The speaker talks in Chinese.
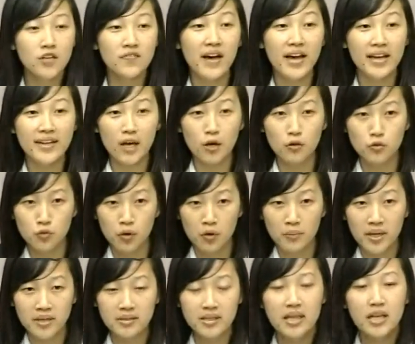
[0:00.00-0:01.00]
对方还告诉我
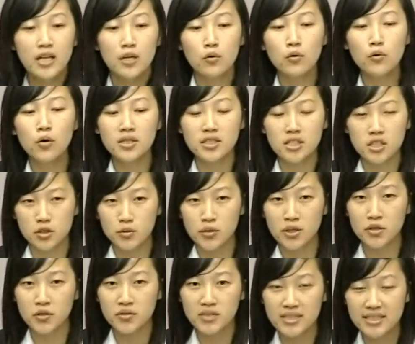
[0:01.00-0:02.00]
们，如果只
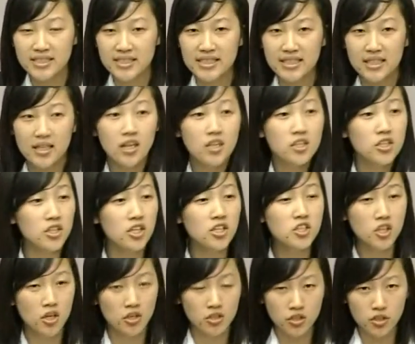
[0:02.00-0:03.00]
追求经济，整个
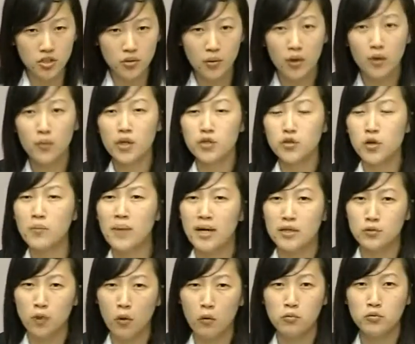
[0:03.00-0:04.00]
城市会充
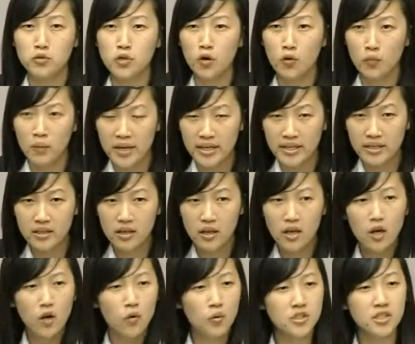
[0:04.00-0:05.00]
满铜臭味。
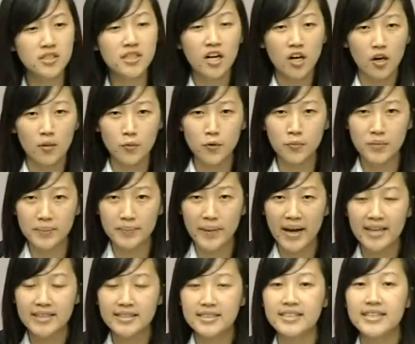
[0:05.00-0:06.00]
我真的很不明
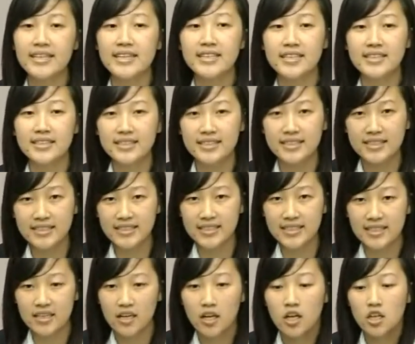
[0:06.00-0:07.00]
白，今天一个经
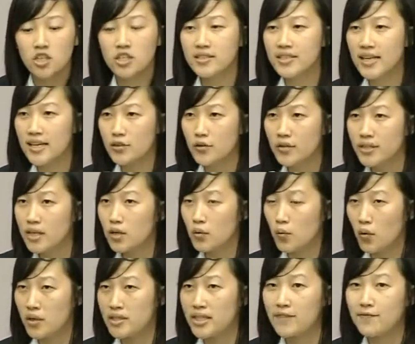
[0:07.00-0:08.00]
济是带动一个
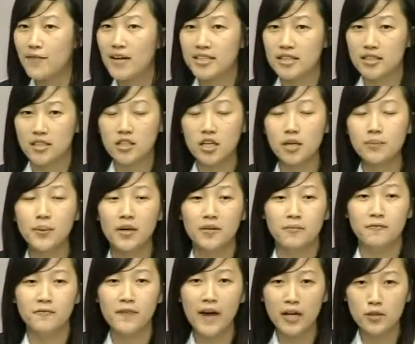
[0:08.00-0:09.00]
国家发展的根
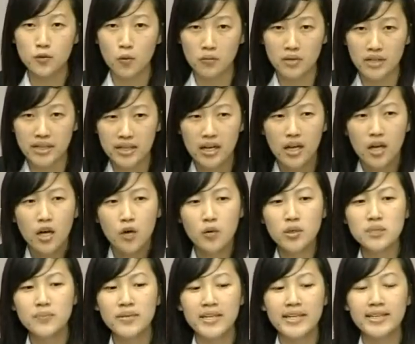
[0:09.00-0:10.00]
本发动力，
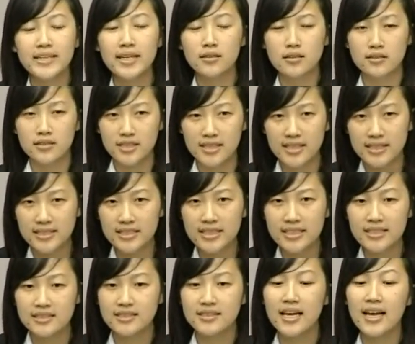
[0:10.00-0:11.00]
为什么一个经
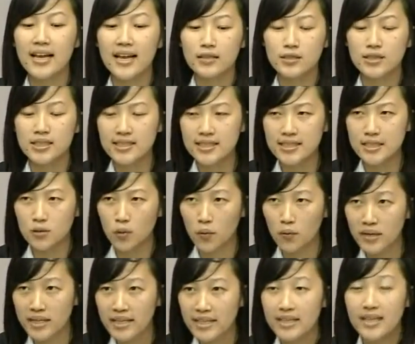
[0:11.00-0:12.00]
济带了经济
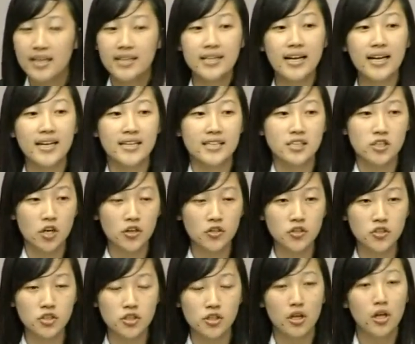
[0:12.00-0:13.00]
动力，带你城
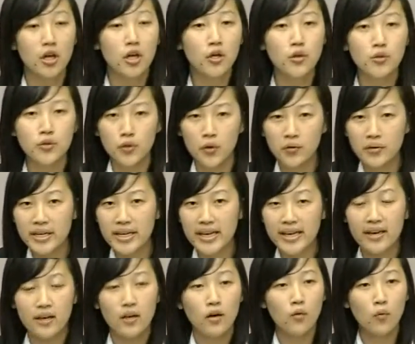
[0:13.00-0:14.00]
市旅游
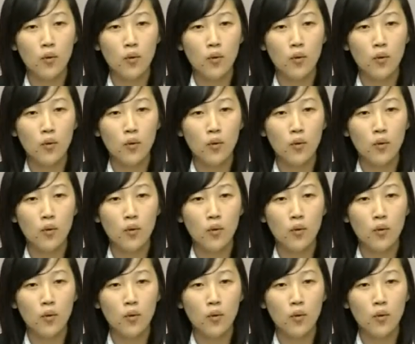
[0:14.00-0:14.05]
业、